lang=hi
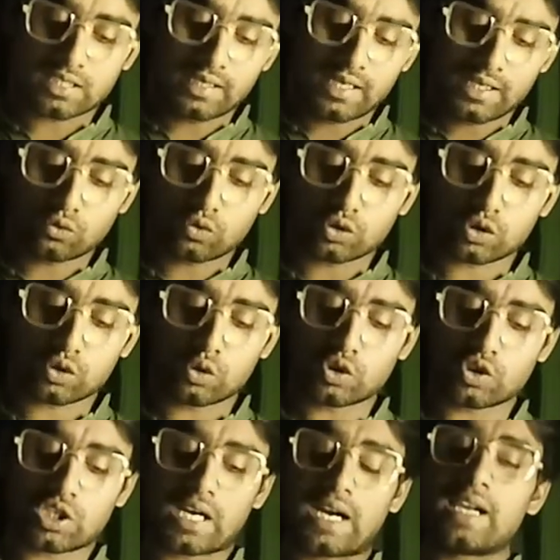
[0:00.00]
जिसने
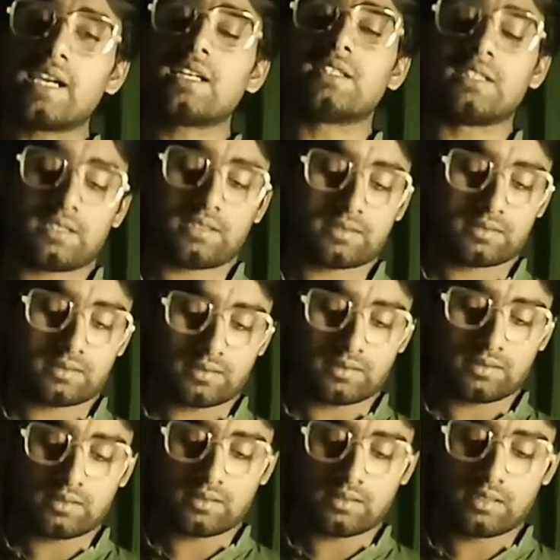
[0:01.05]
तुझको छाया दी
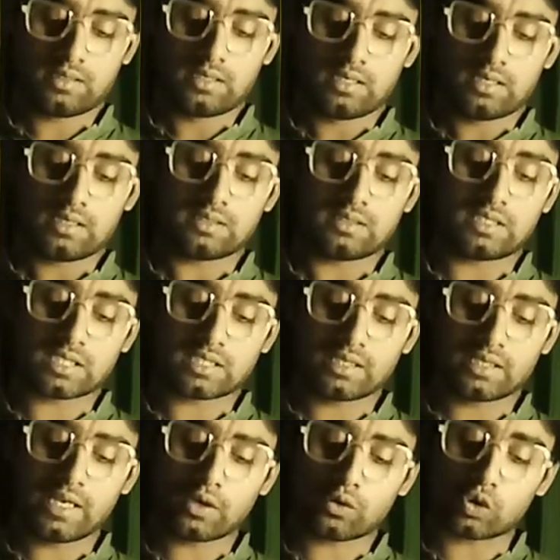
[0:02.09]

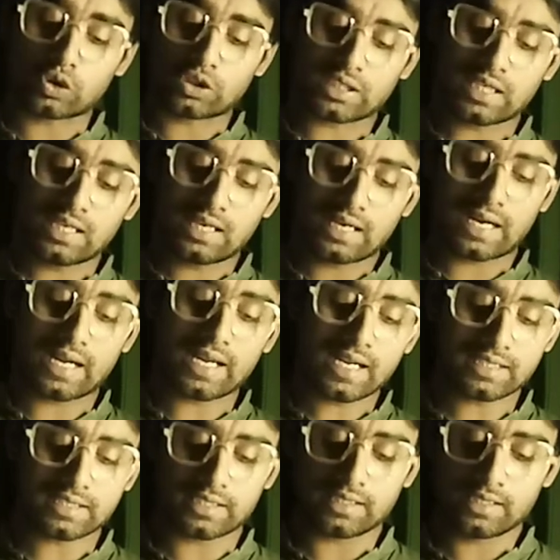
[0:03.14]
जिसने खुद की
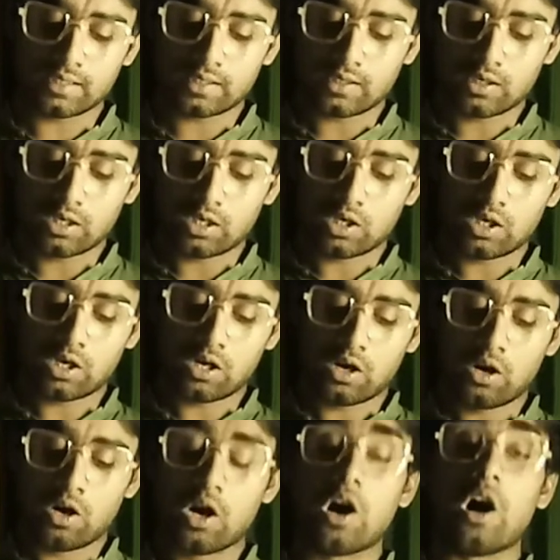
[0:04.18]
काया दी
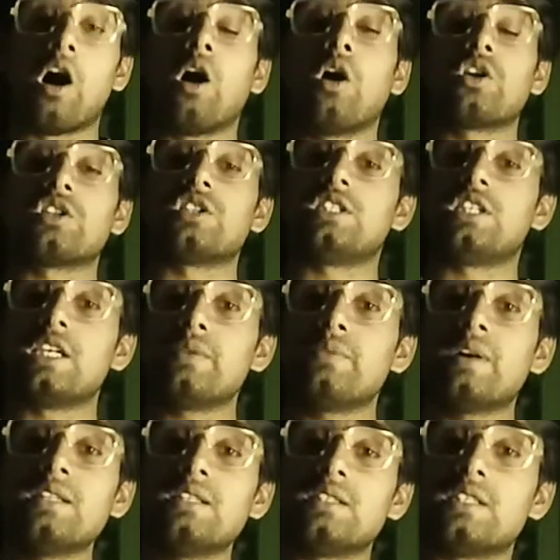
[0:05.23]
और
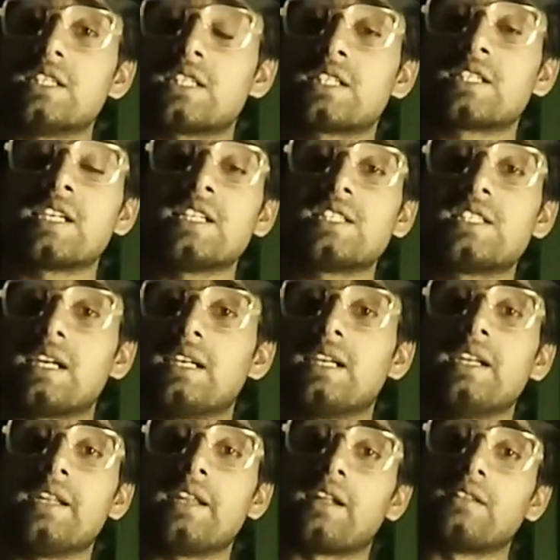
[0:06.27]
जीवन जिससे
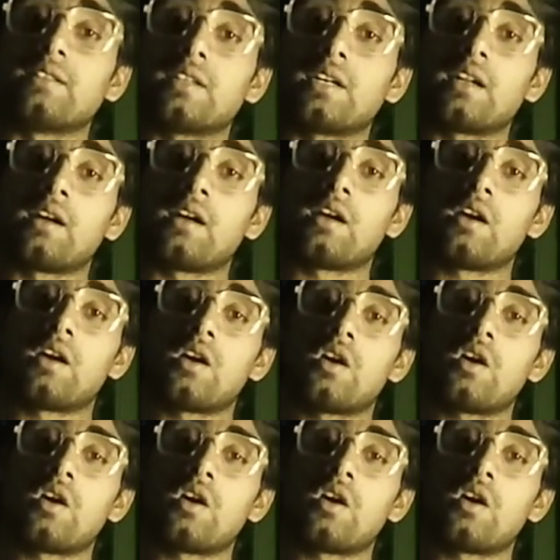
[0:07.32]
चले निरंतर